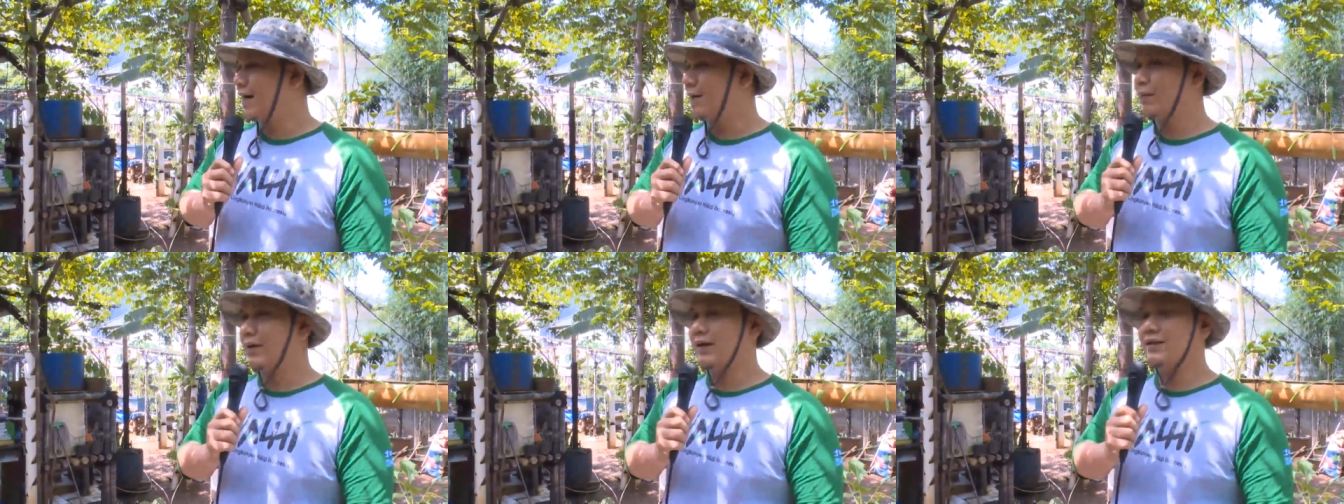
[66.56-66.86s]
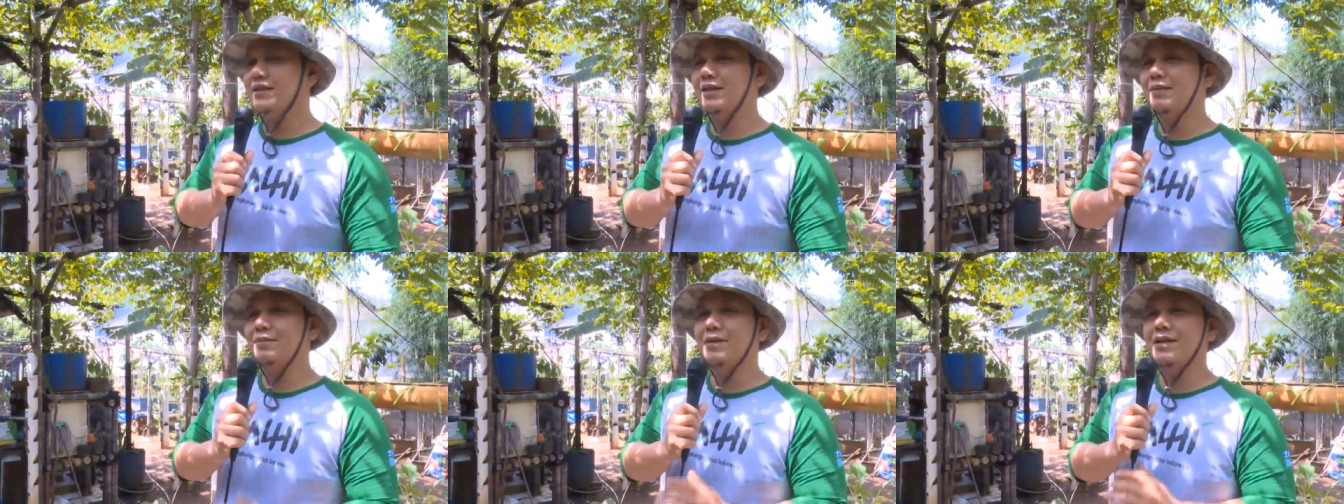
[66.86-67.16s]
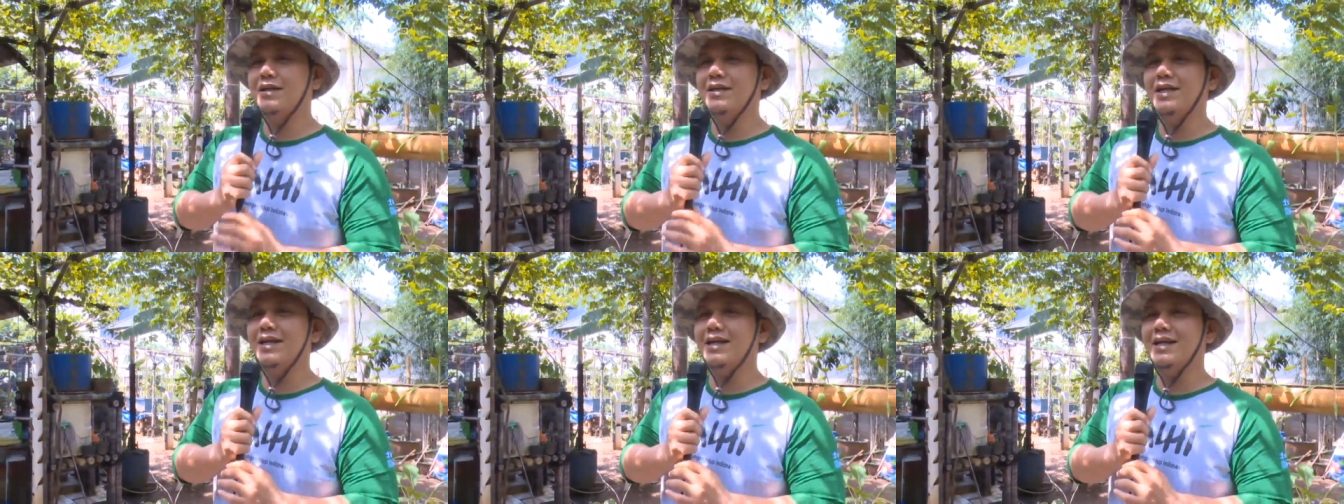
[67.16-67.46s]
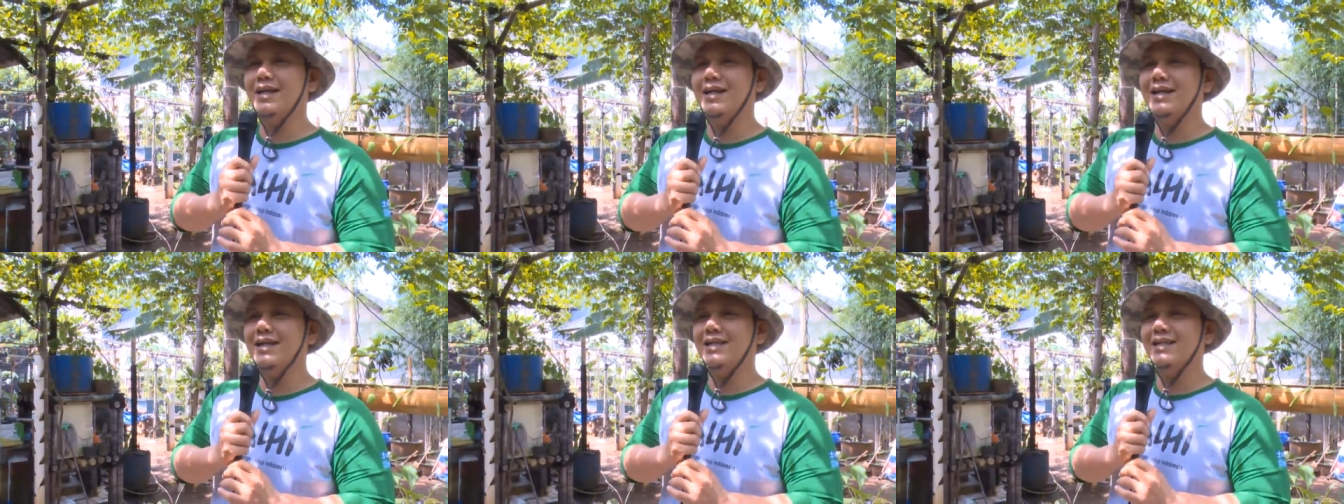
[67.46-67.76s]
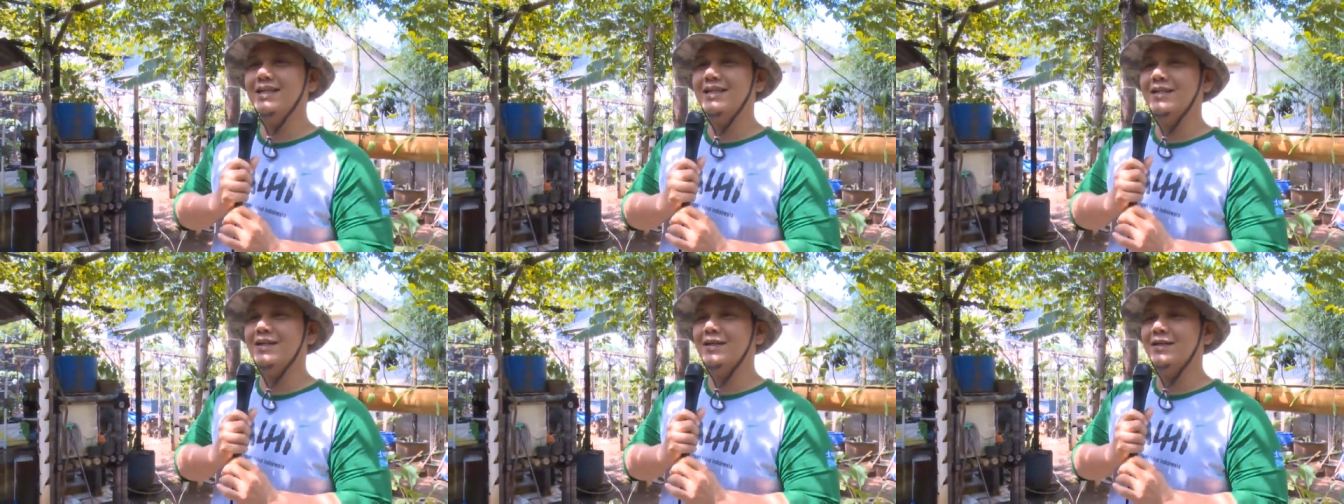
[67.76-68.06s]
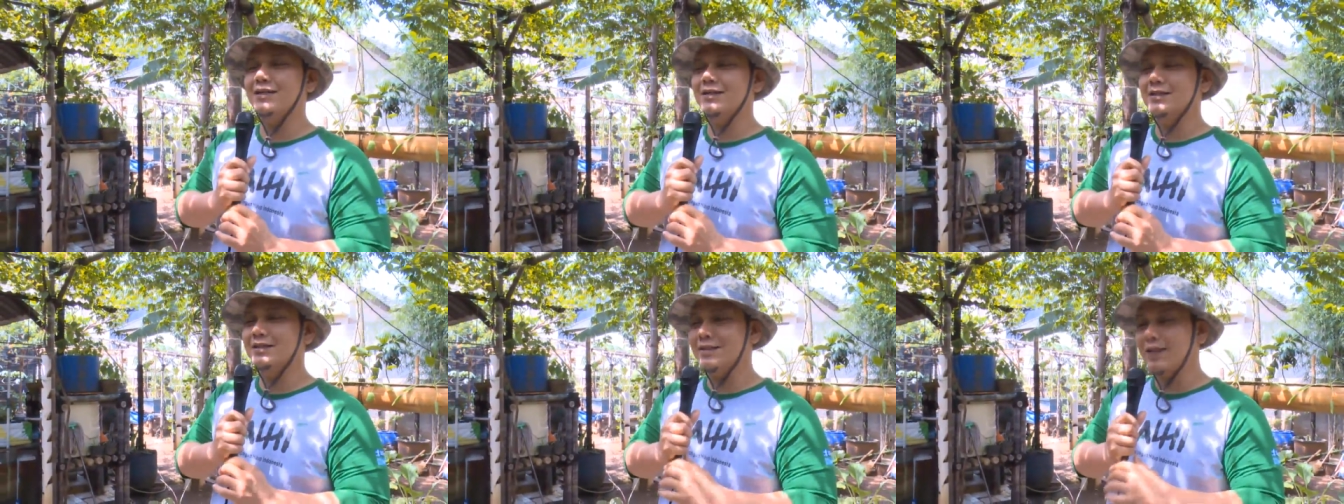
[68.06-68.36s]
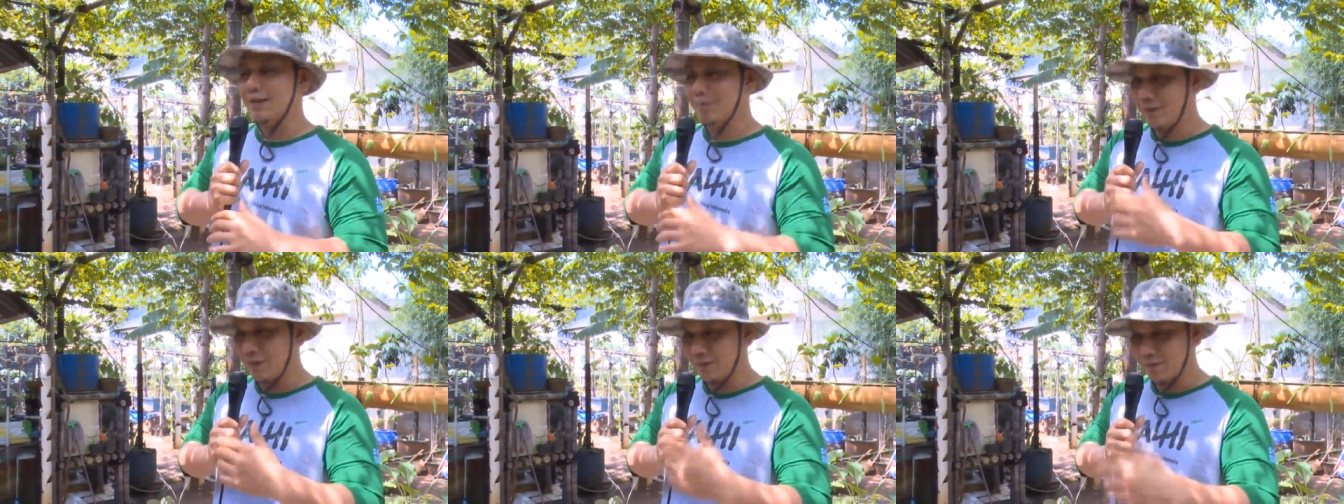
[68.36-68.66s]
apa yang saya pelajari terus
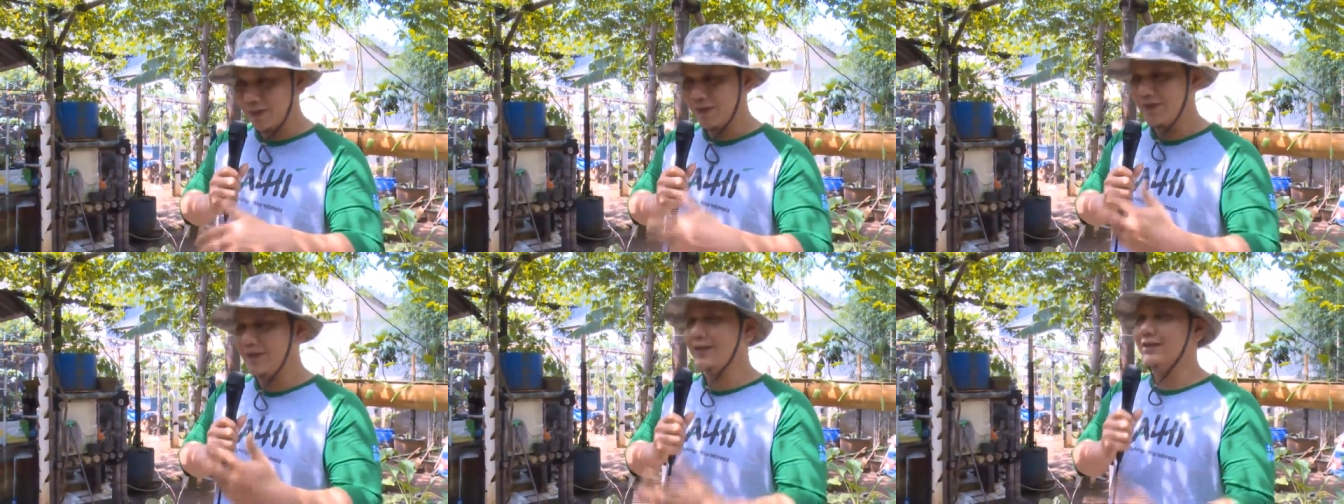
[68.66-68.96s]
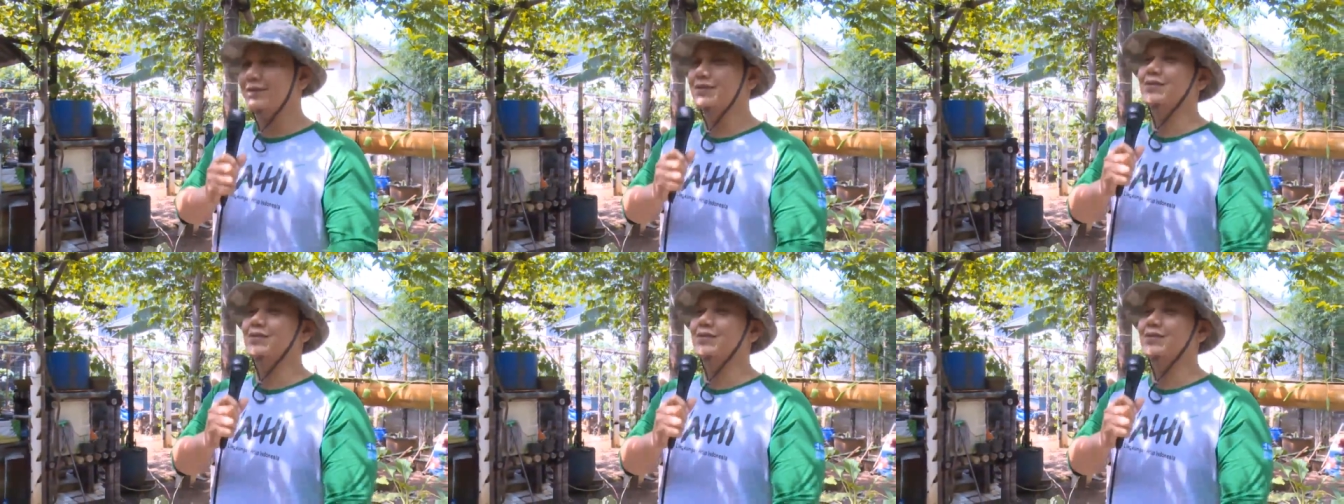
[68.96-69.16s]
sambil belajar